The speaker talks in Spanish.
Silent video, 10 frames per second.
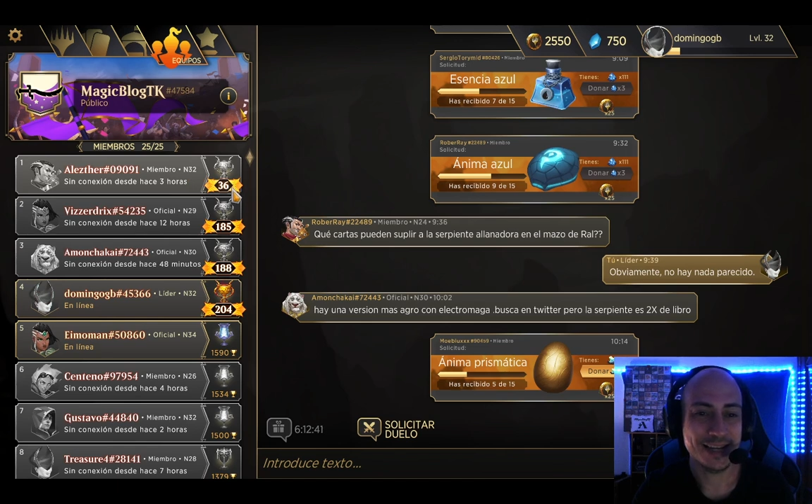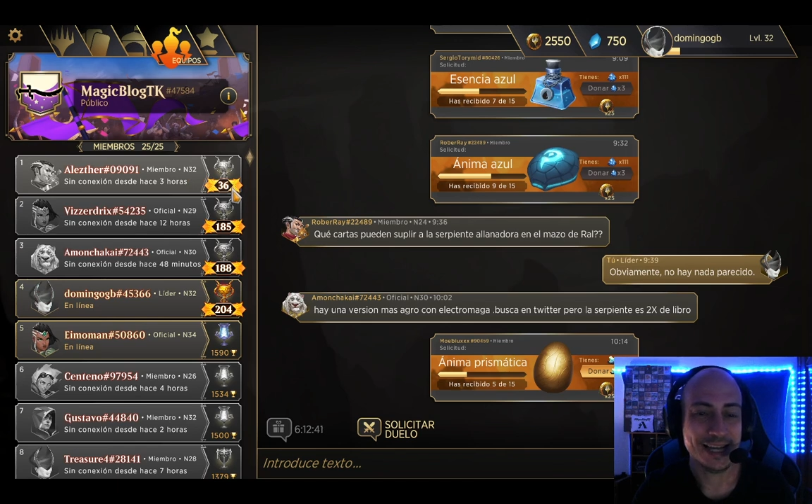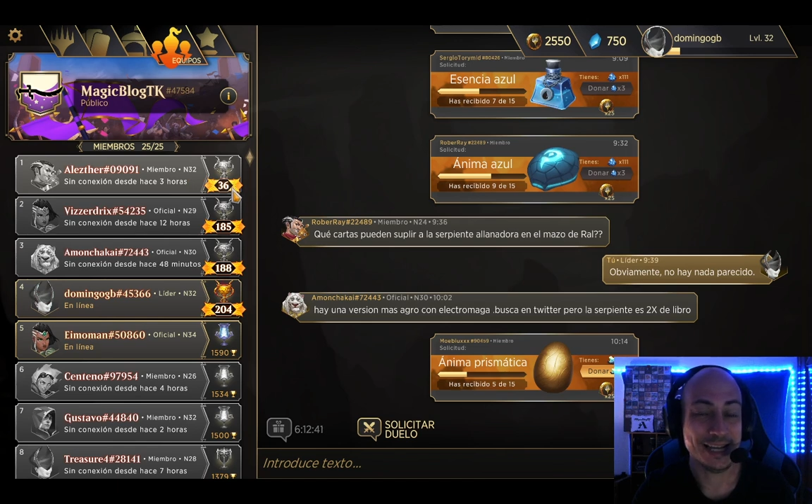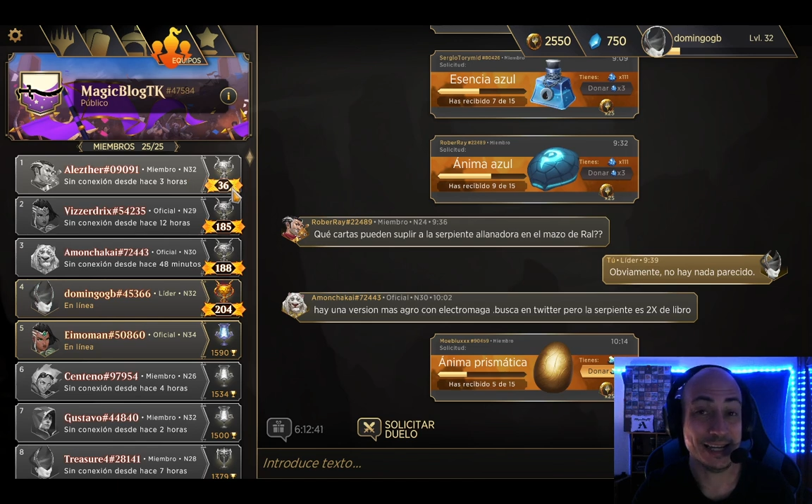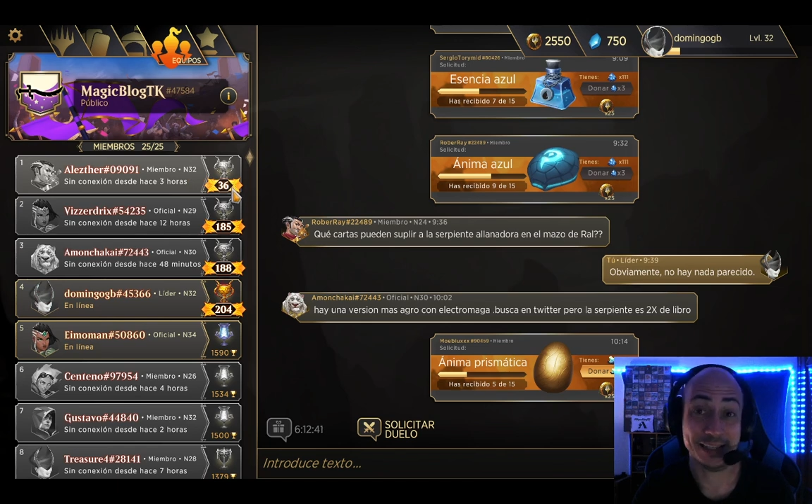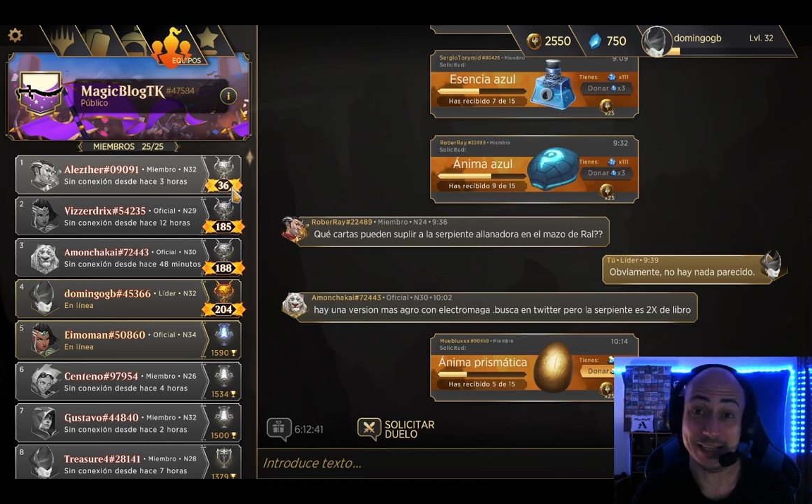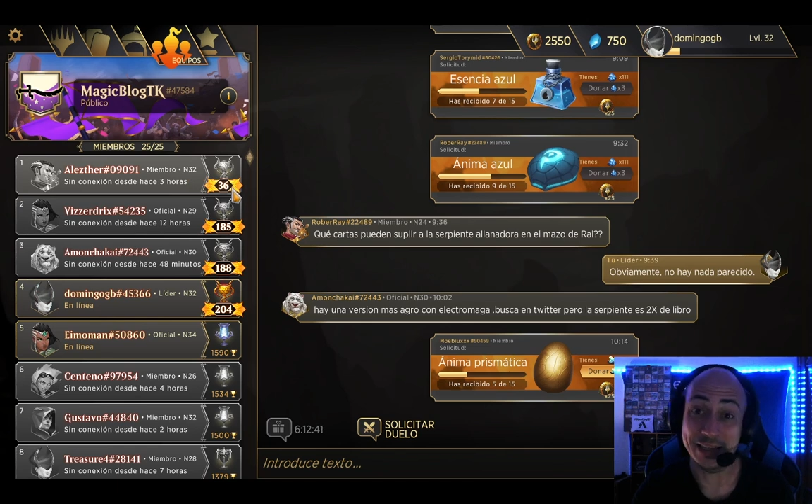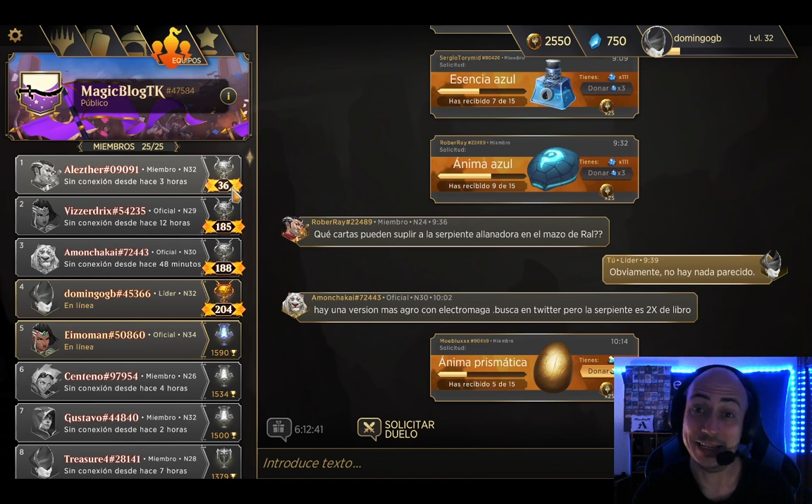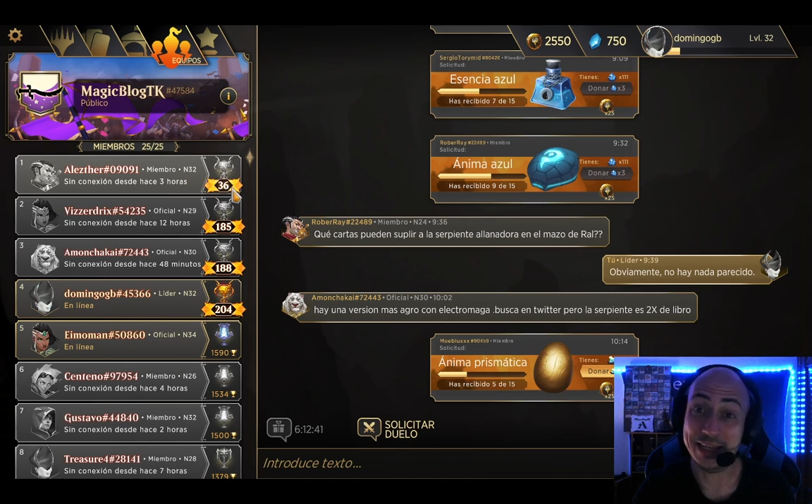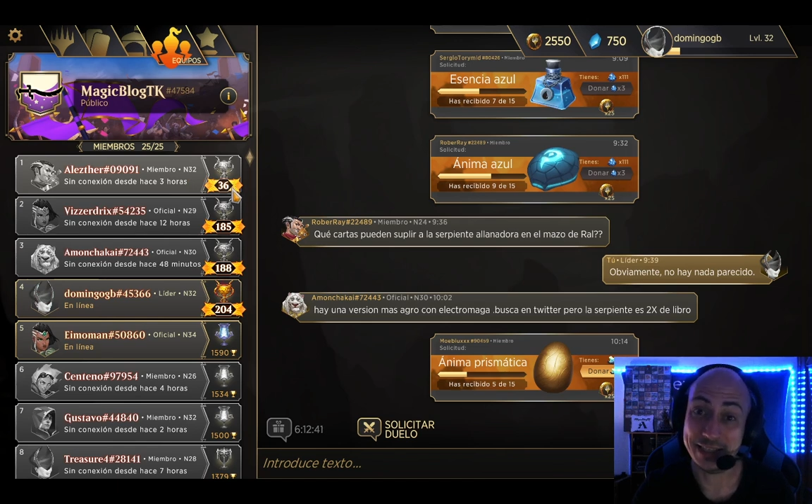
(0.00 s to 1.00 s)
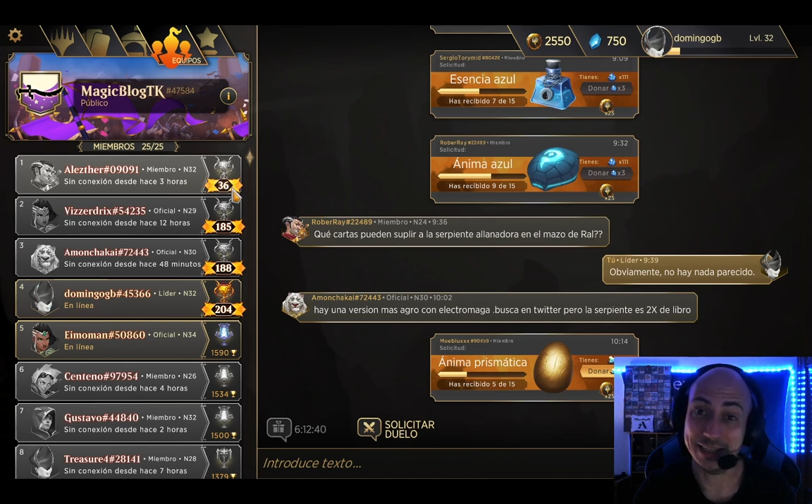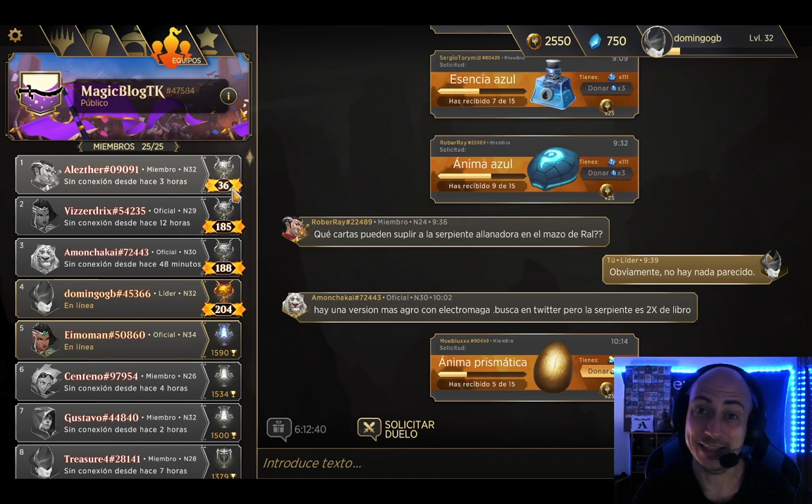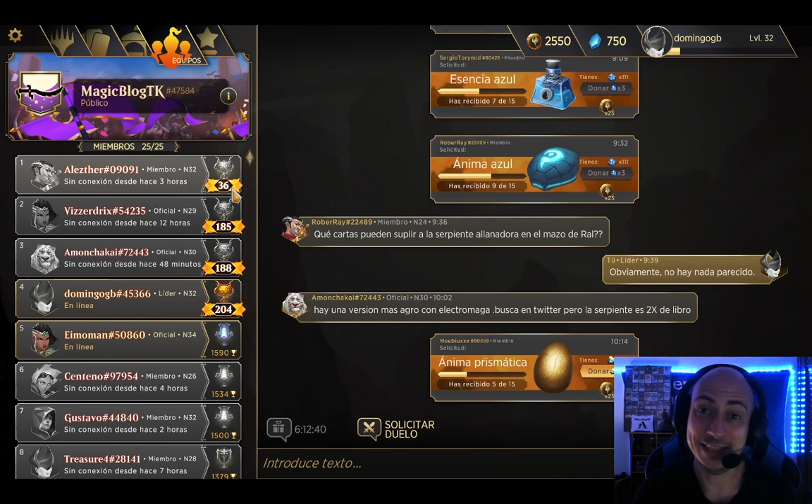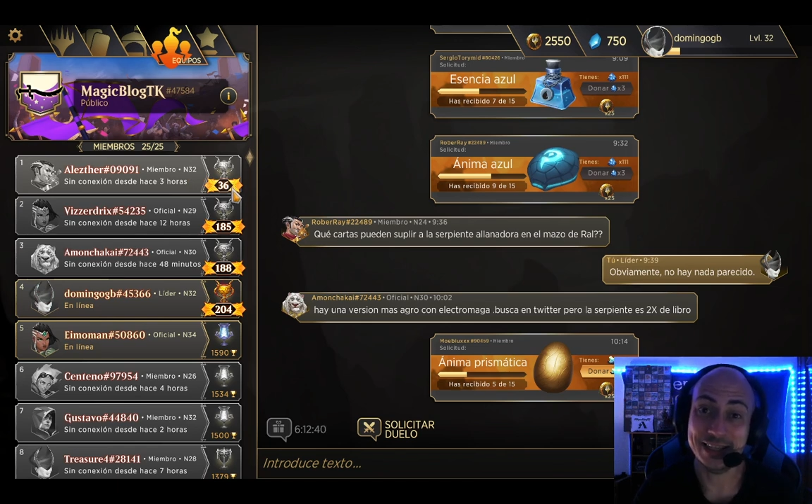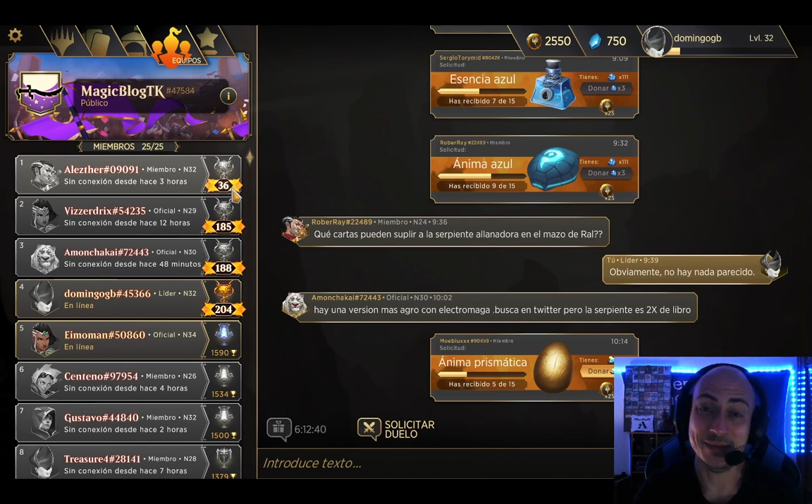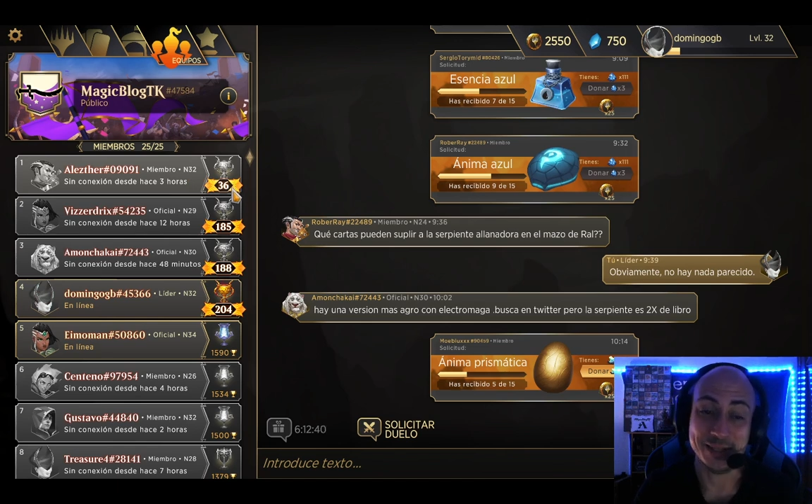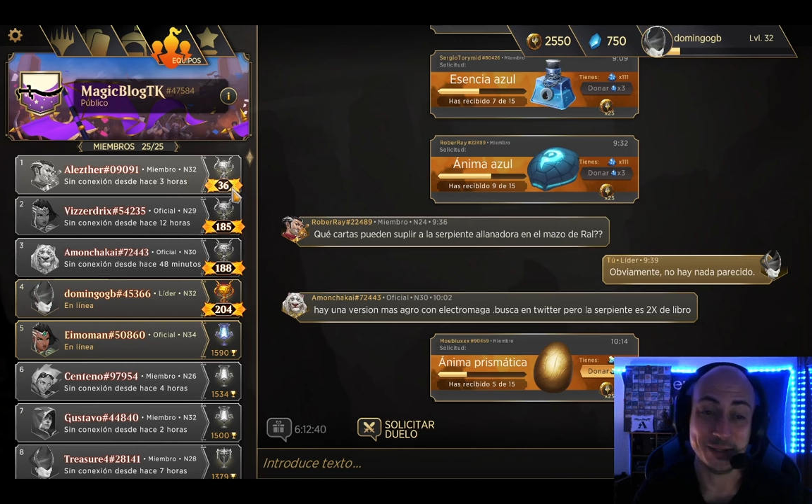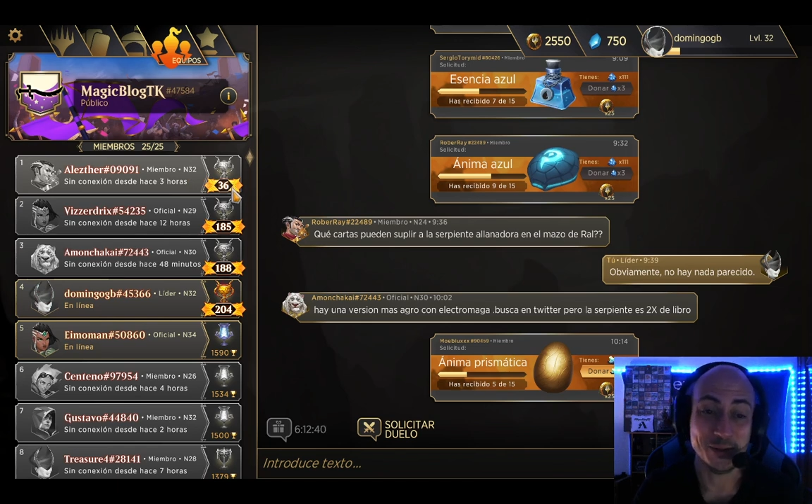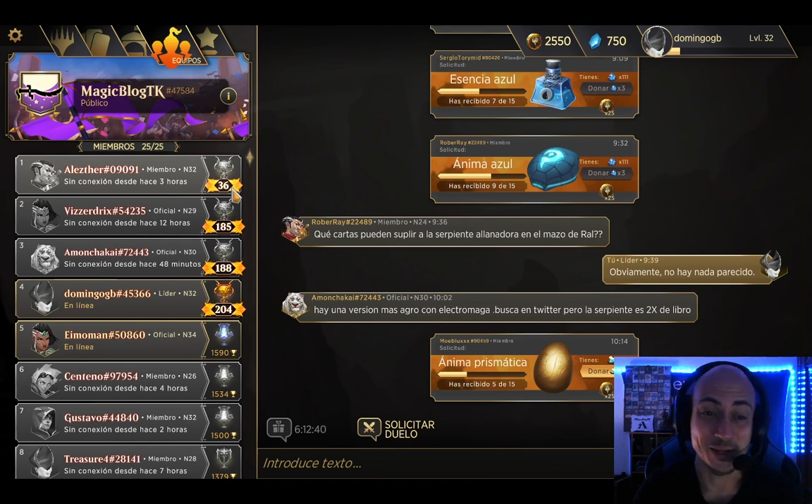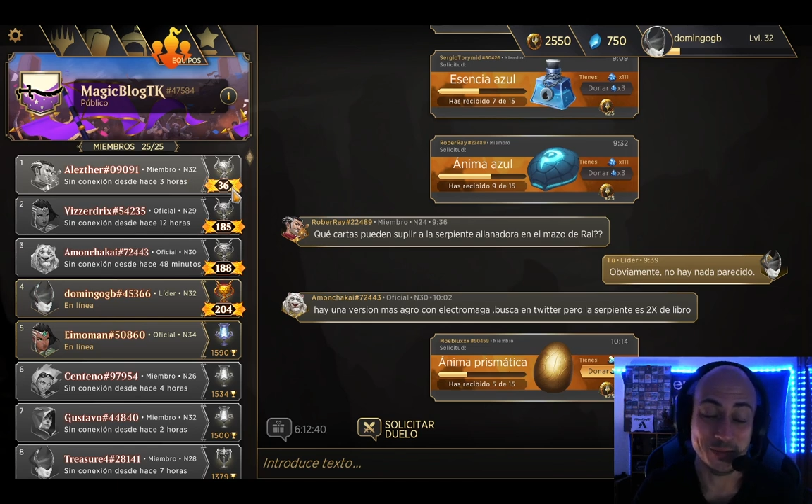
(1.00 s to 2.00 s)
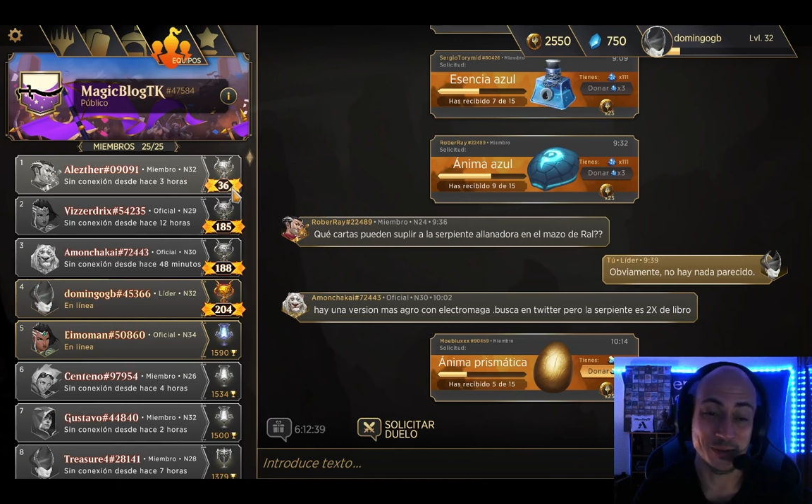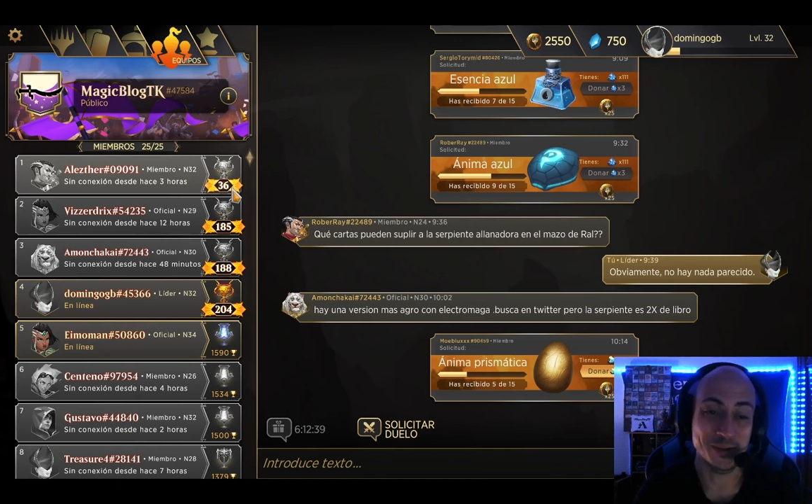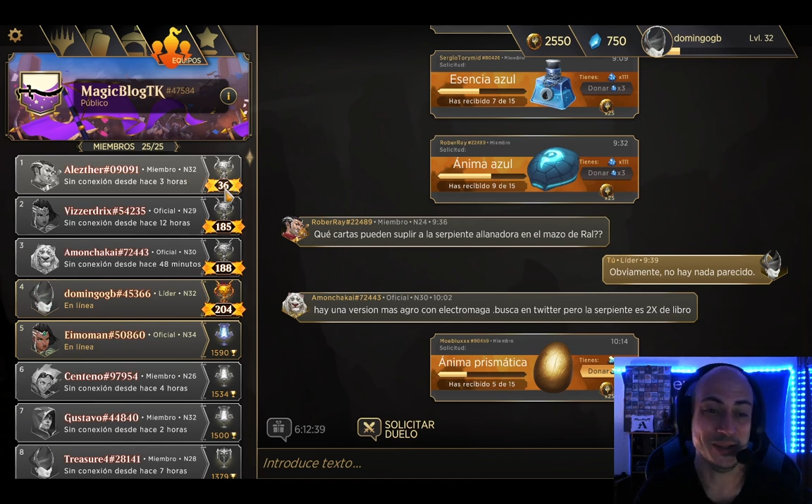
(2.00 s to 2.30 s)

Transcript: el 36 de mítico del mundo.